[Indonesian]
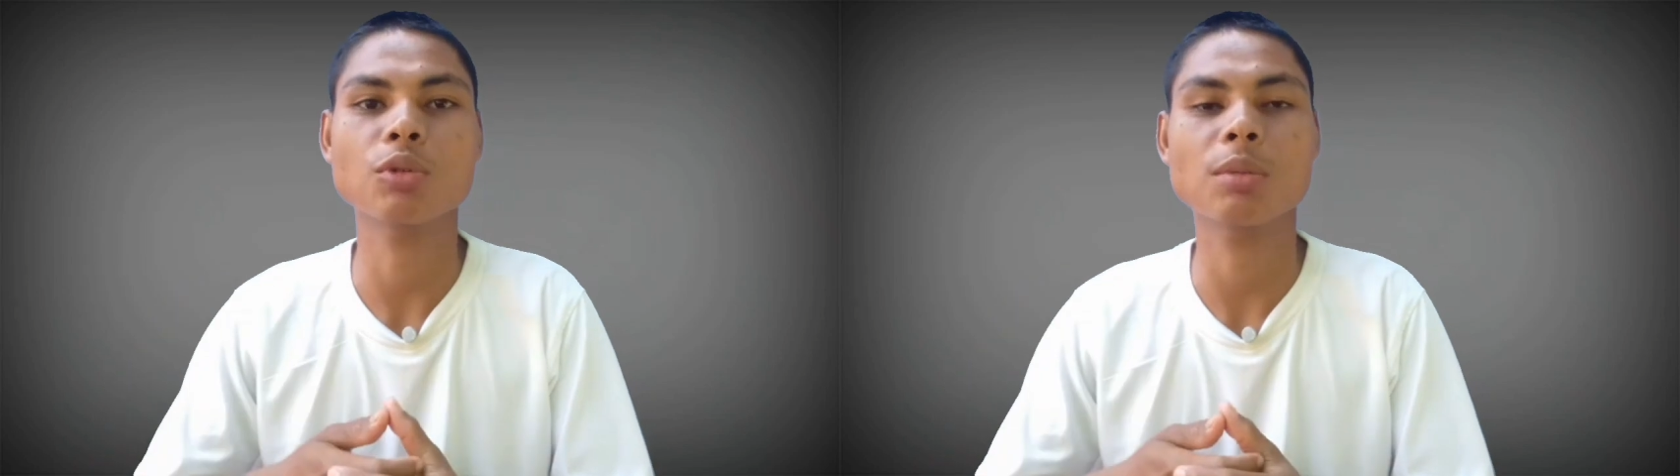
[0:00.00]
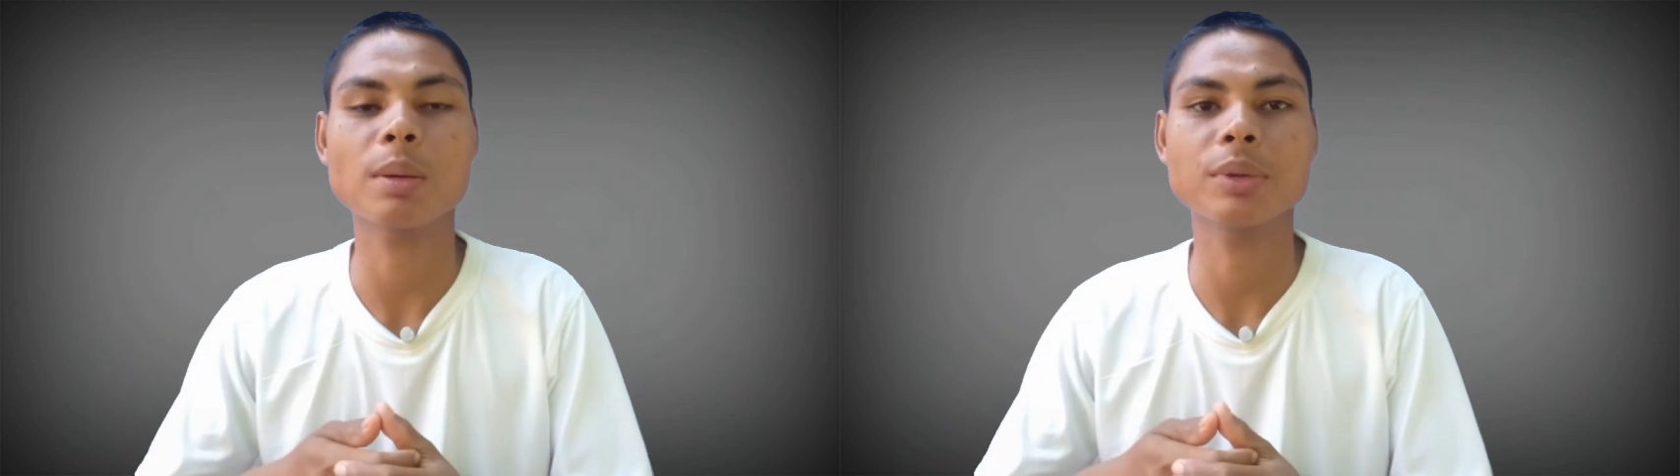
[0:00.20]

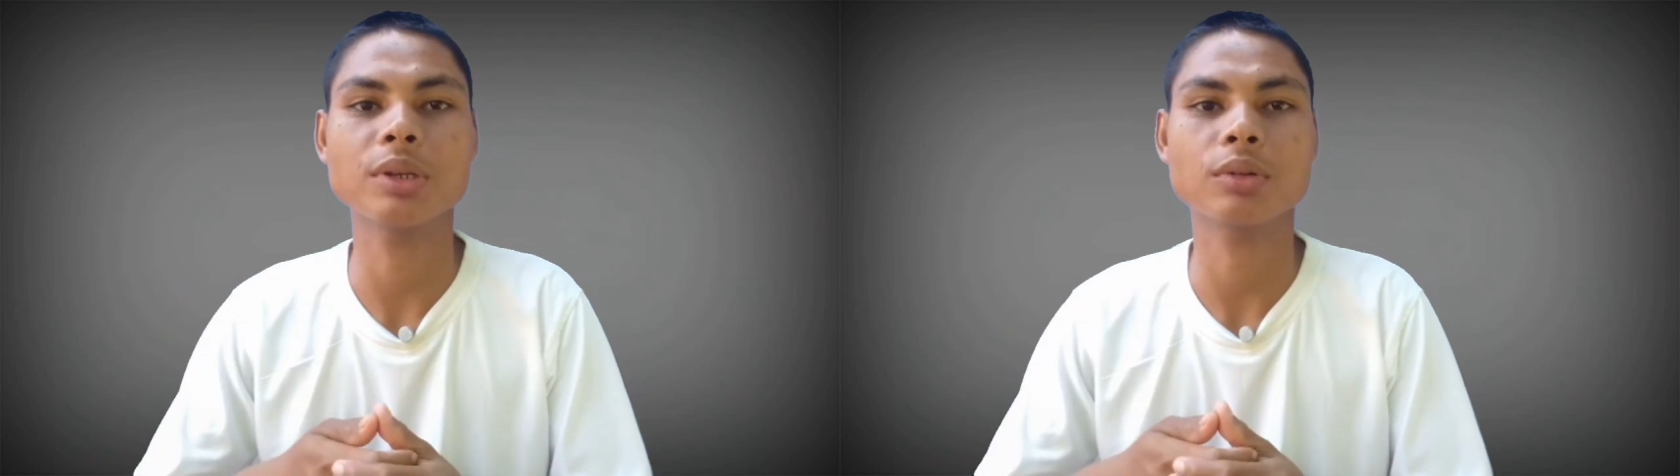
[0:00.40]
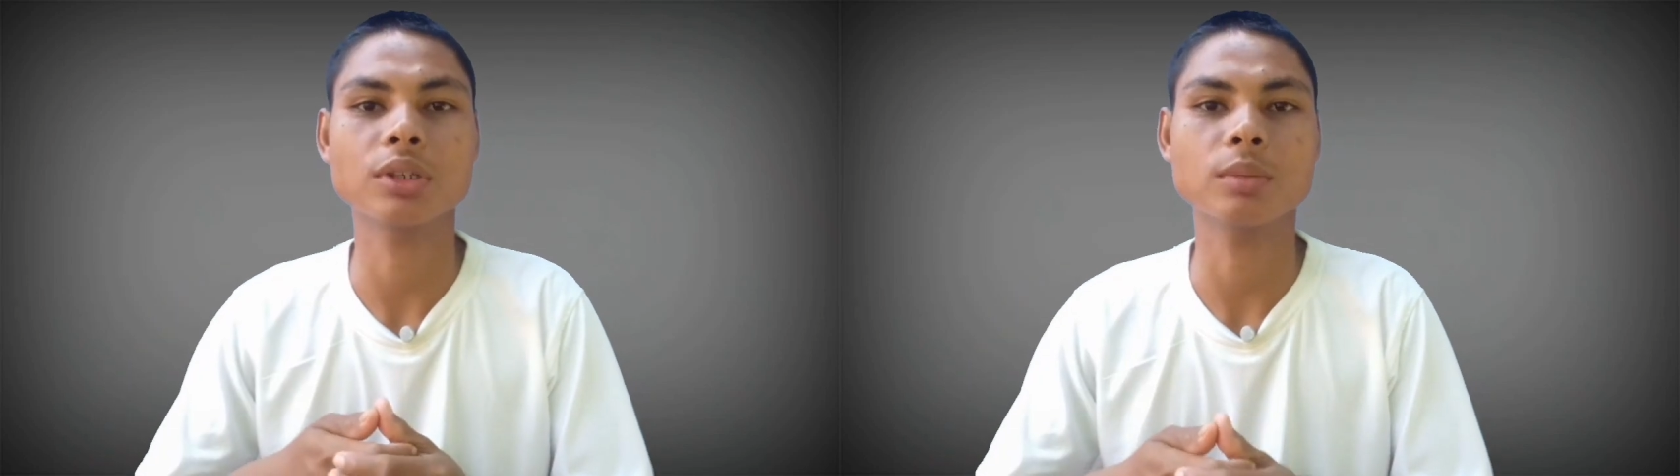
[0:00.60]
oba
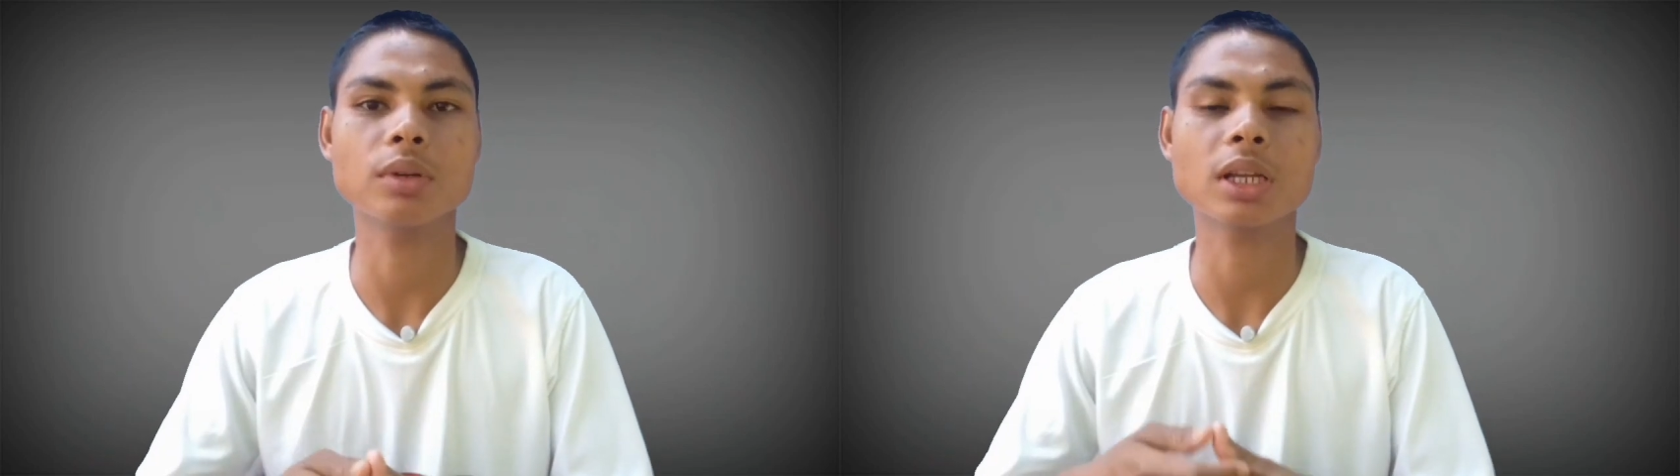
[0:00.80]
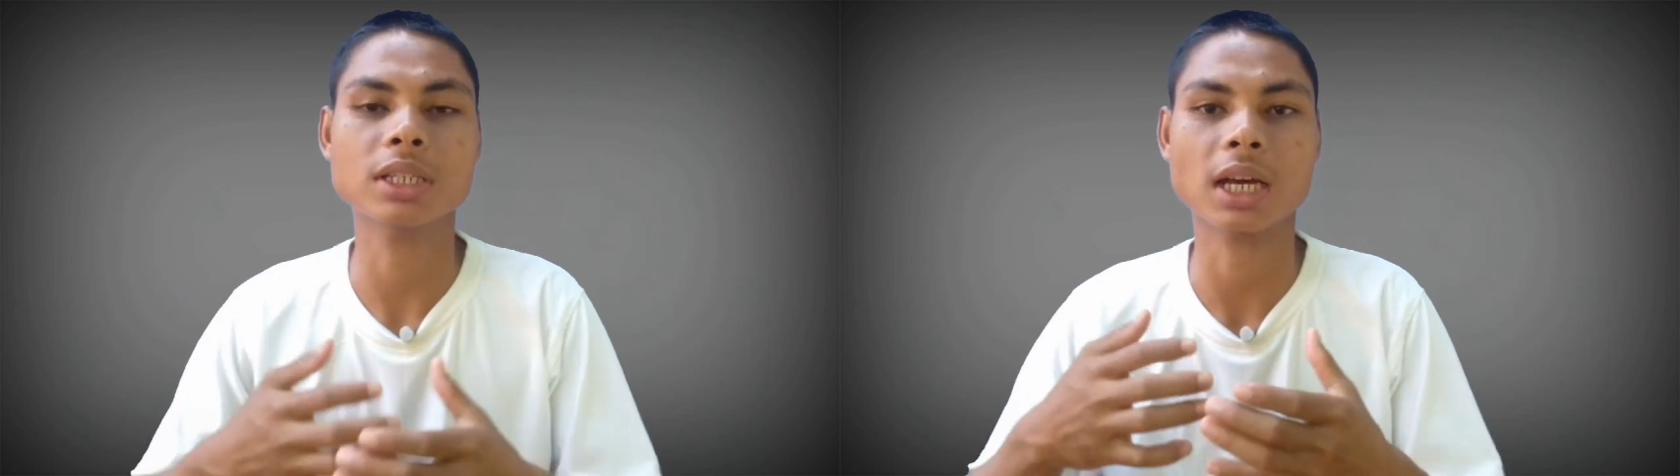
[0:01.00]
video ko ni bo
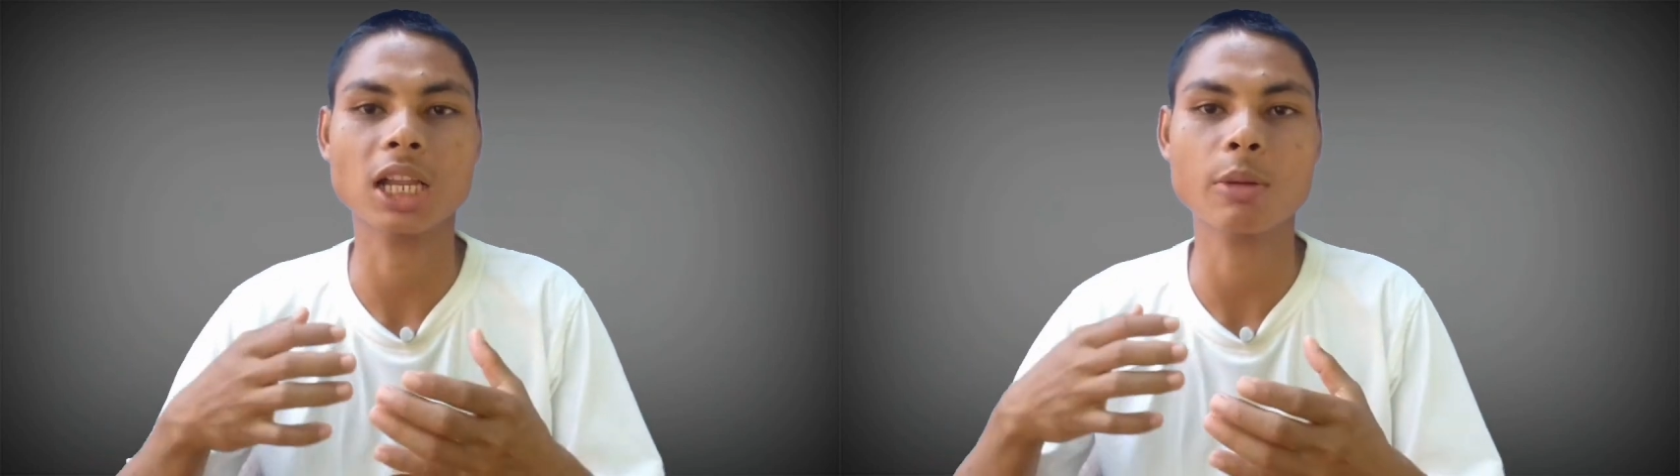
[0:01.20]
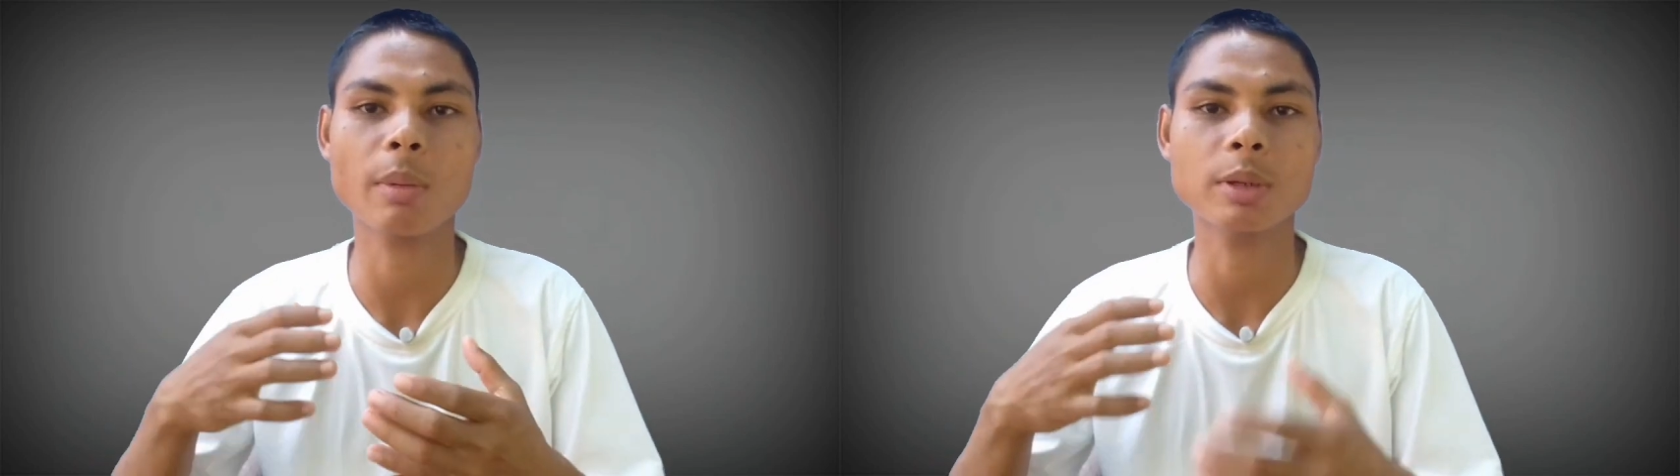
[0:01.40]
na
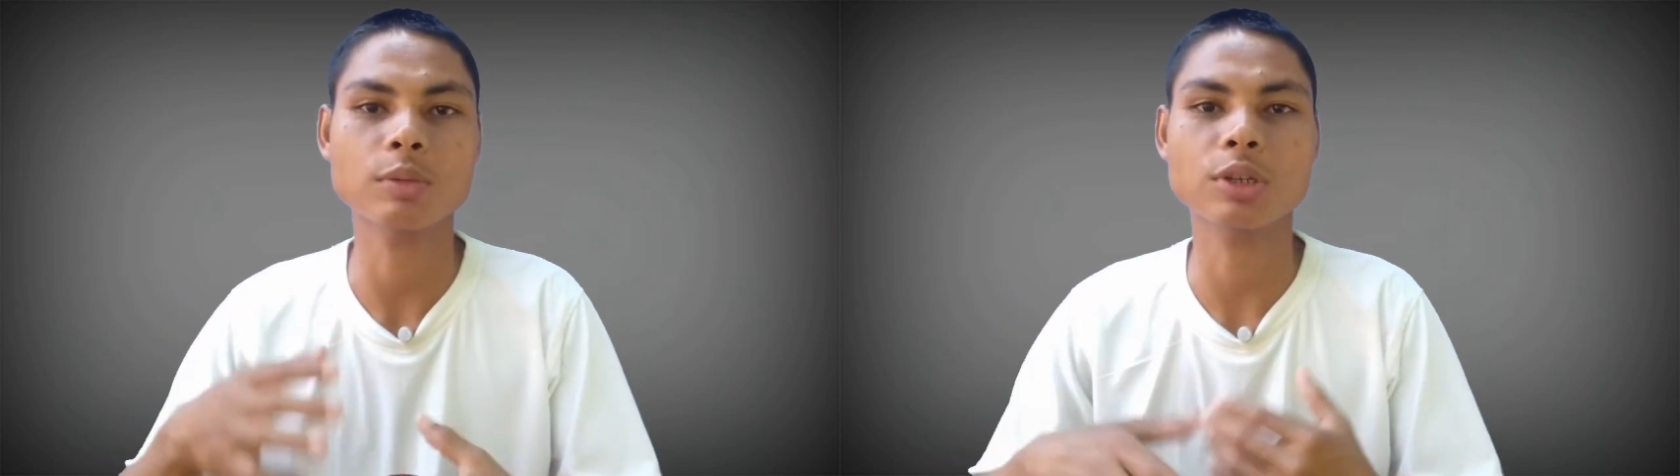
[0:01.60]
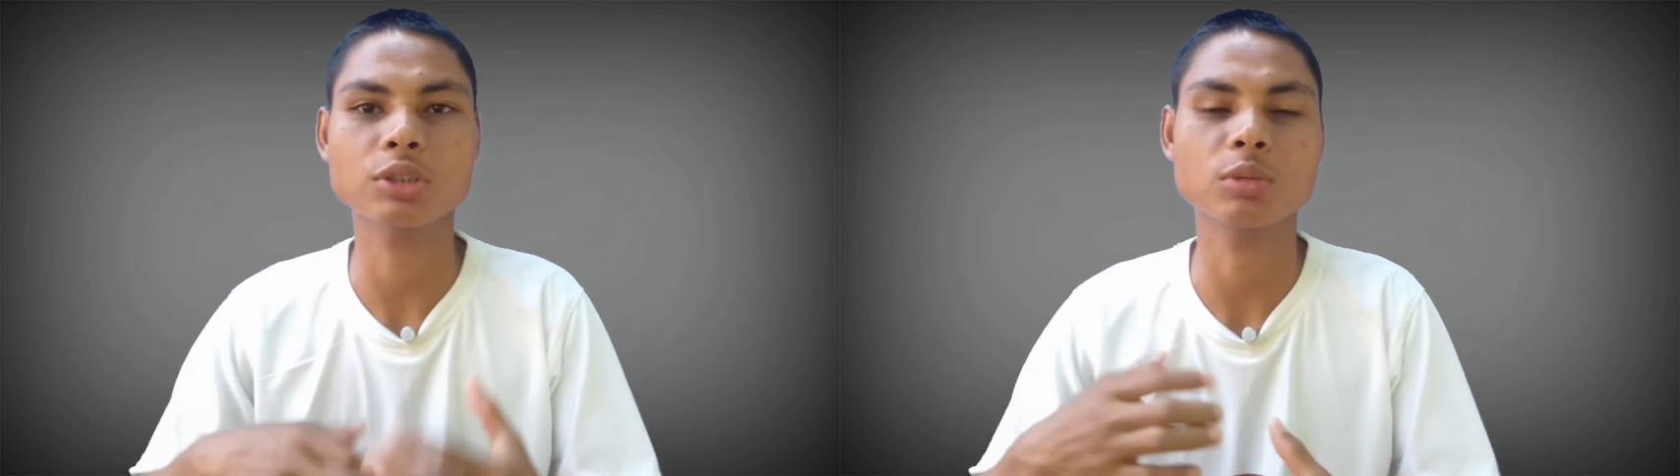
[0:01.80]
jakhal ko mandi ungen